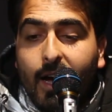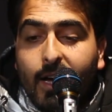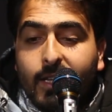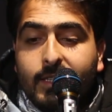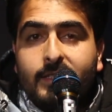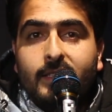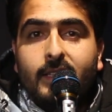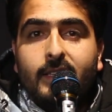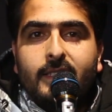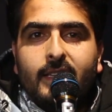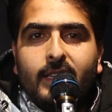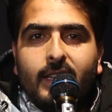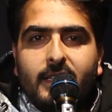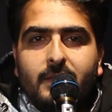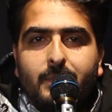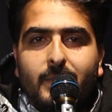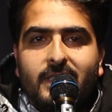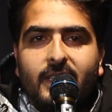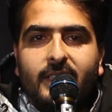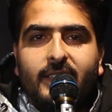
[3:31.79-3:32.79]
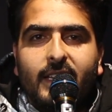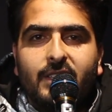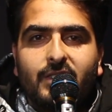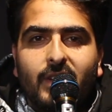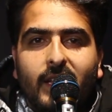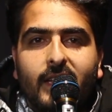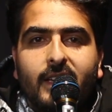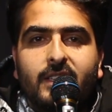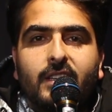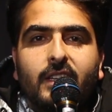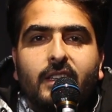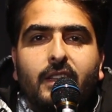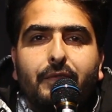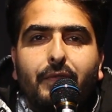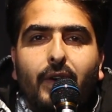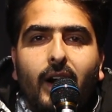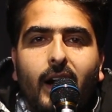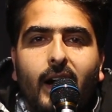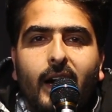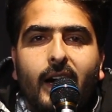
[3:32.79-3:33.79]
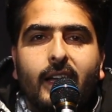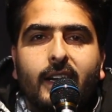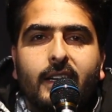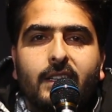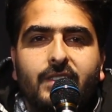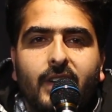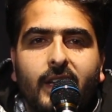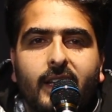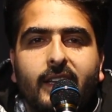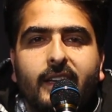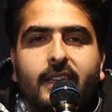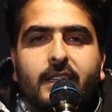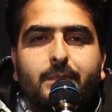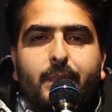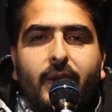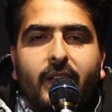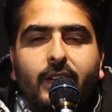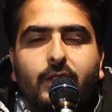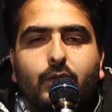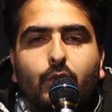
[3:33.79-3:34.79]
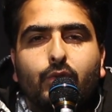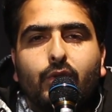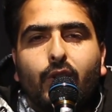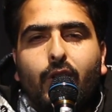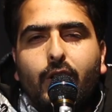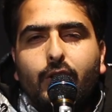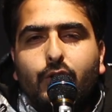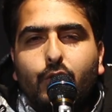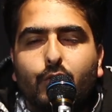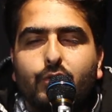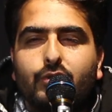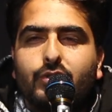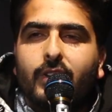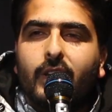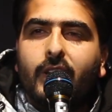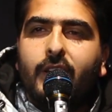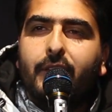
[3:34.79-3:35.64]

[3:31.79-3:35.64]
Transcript: ات سلسلس مز ییتہ چکر چھ دوا ہر چکرس پہ ہتن تو ہتن چھ